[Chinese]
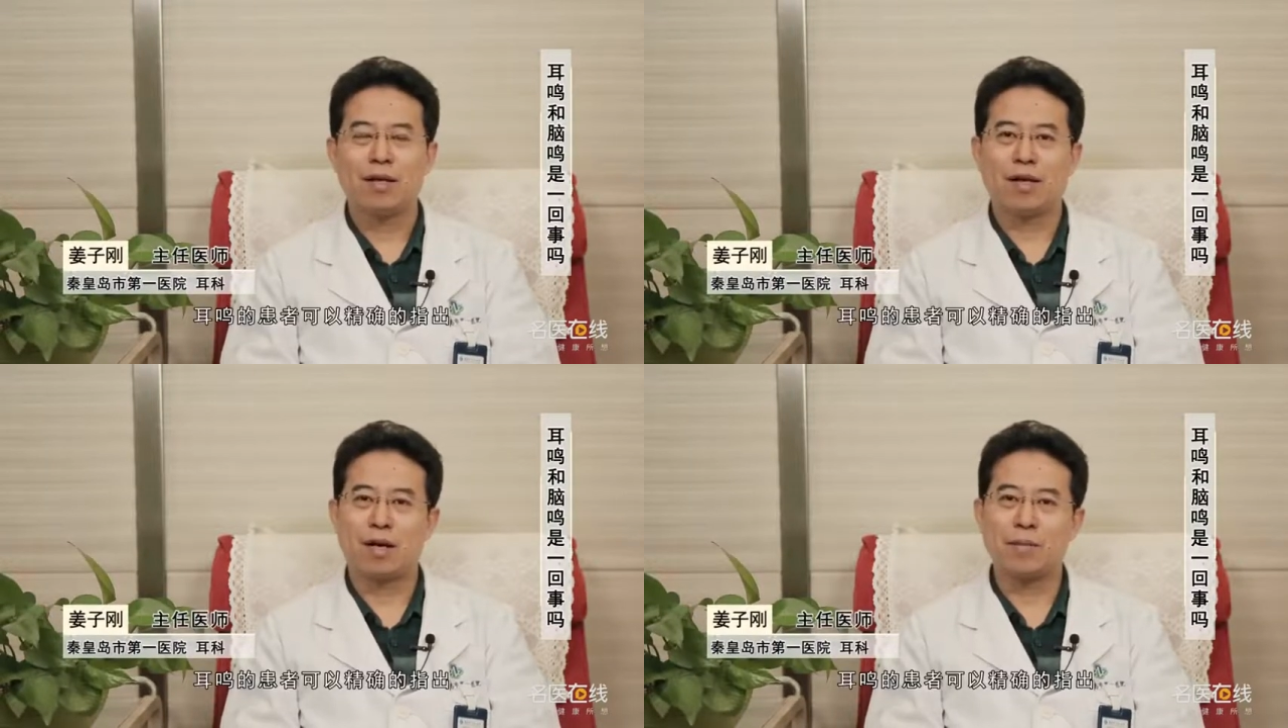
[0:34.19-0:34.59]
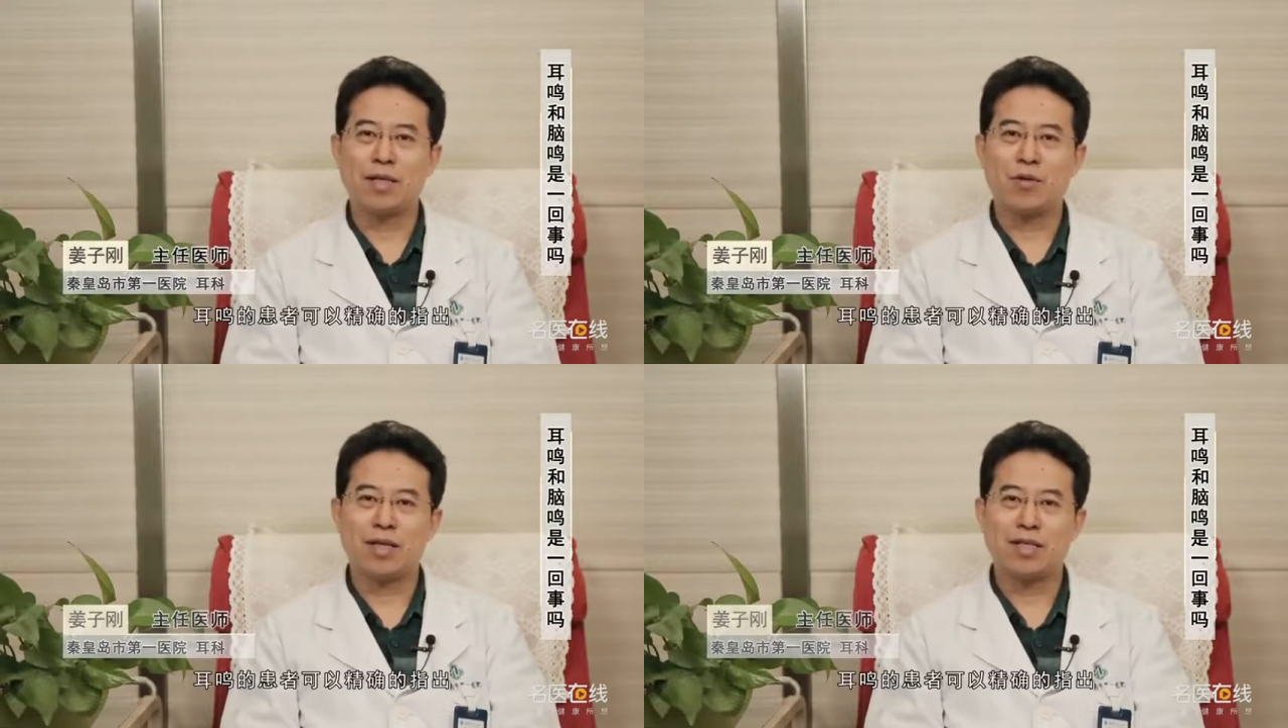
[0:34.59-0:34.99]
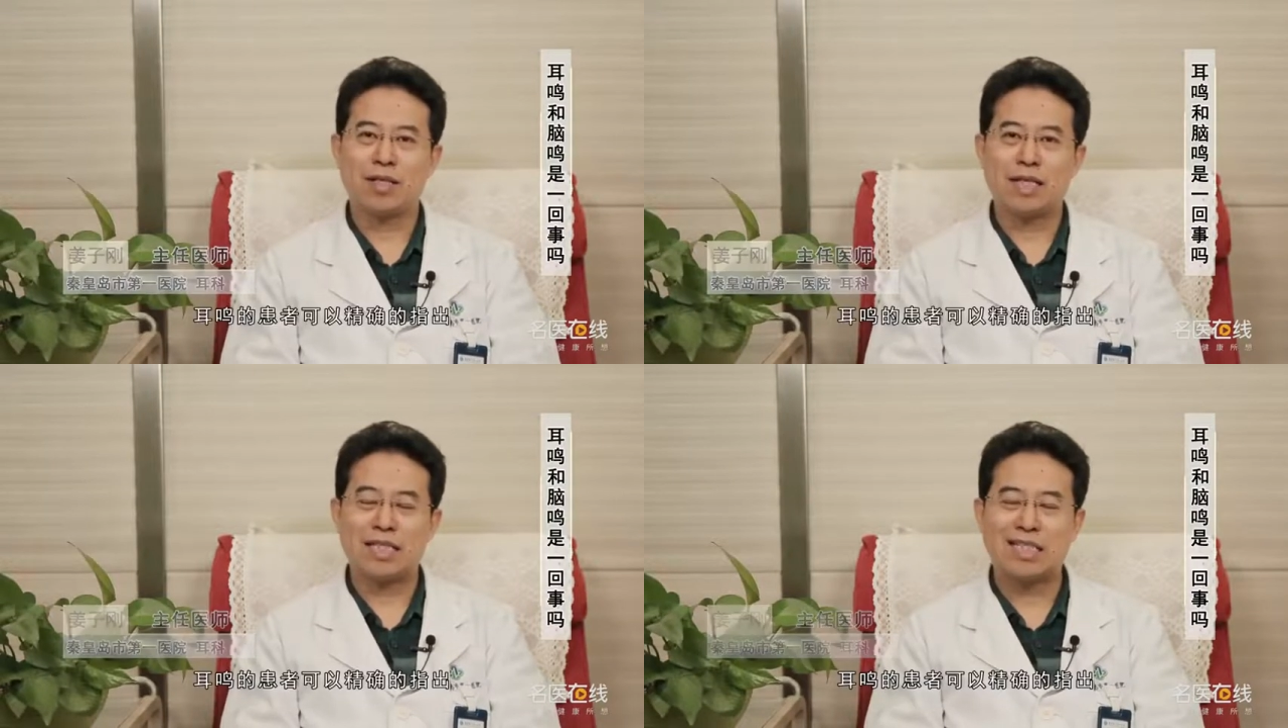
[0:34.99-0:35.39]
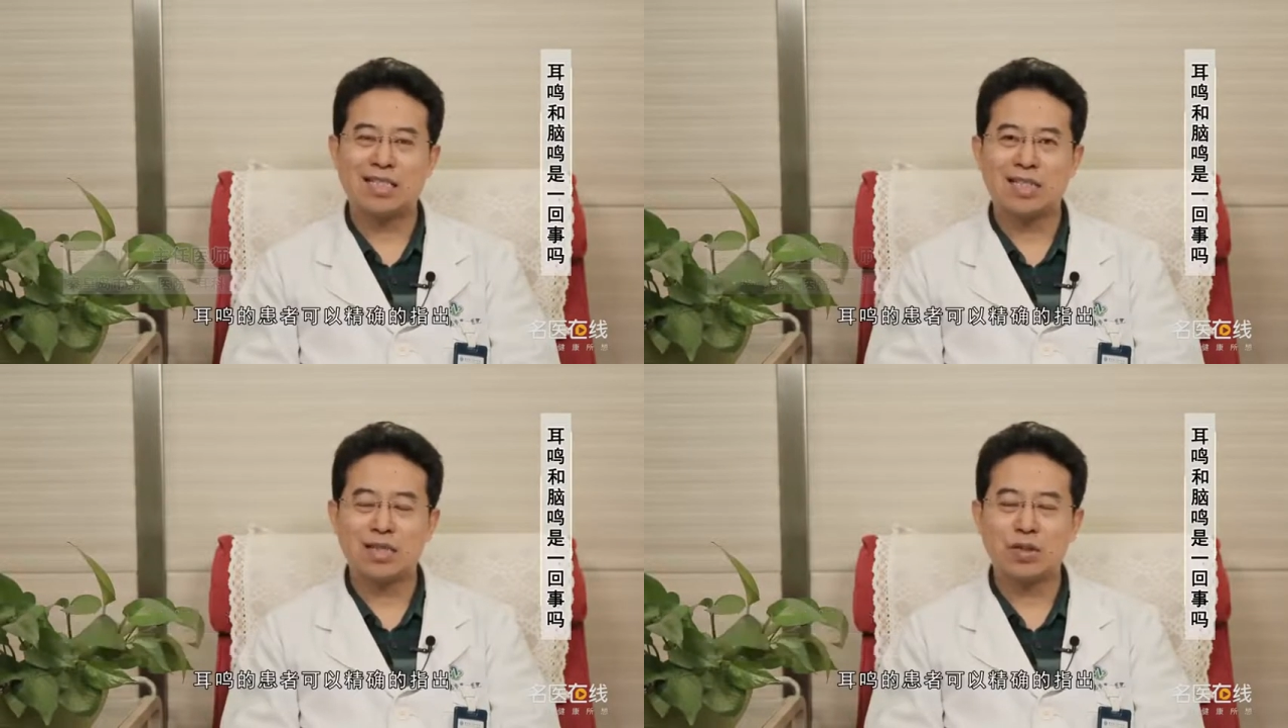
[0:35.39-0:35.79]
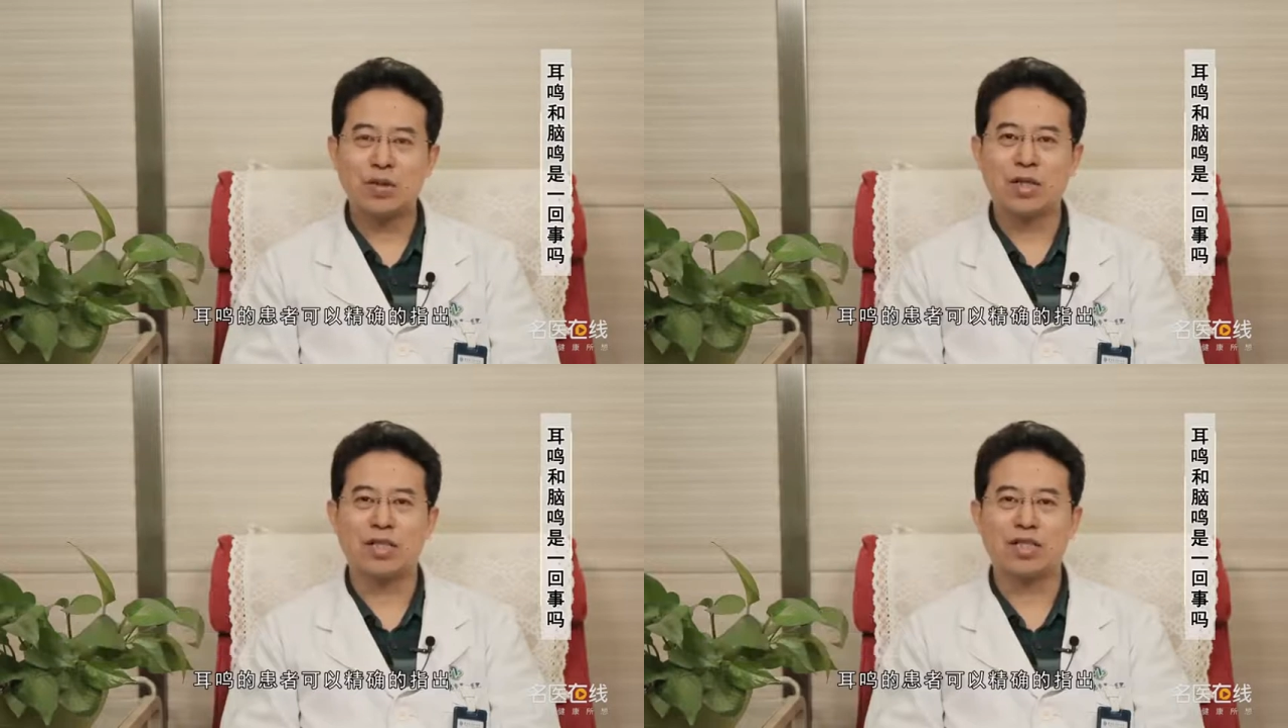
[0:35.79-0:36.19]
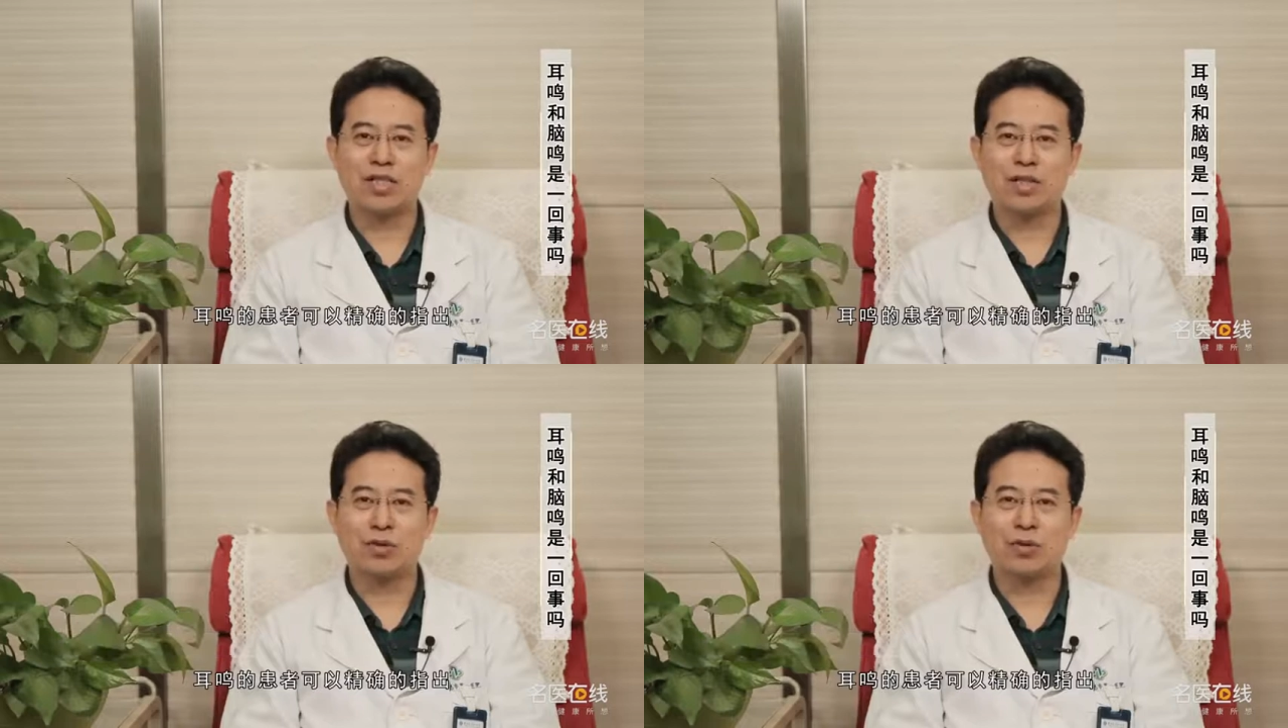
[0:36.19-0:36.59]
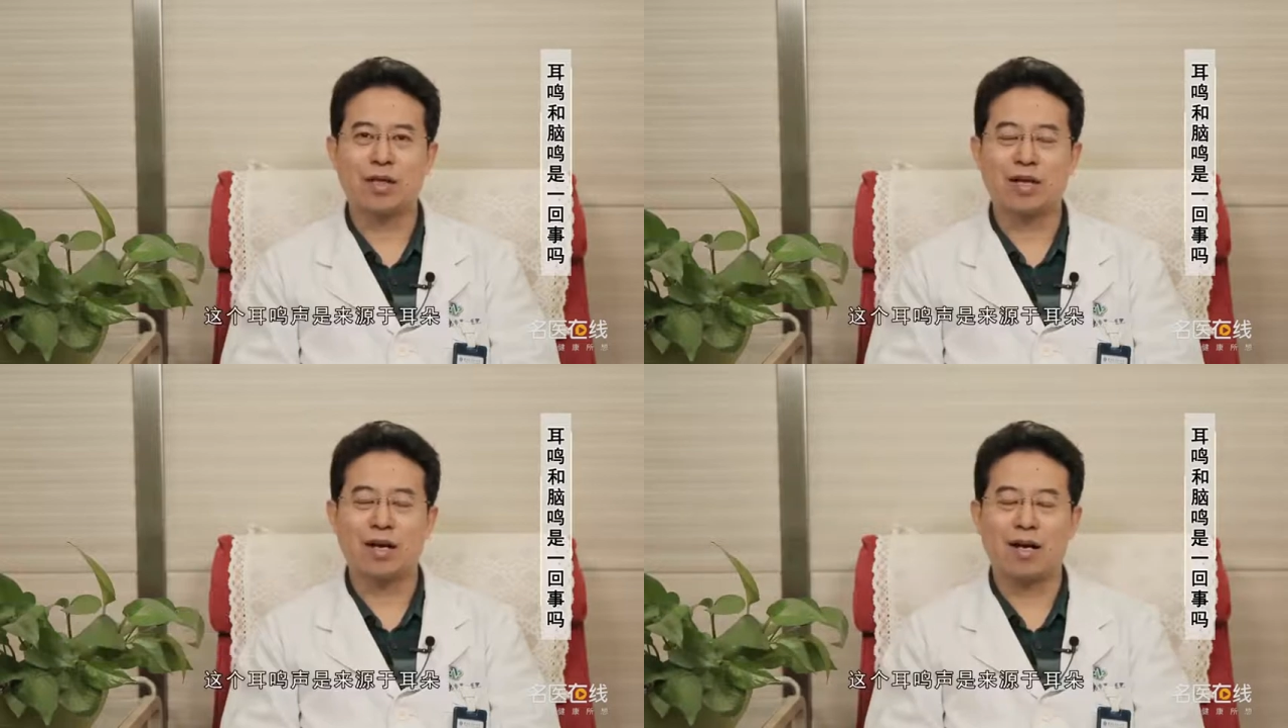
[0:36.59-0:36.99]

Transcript: 耳鸣的患者可以精确地指出这个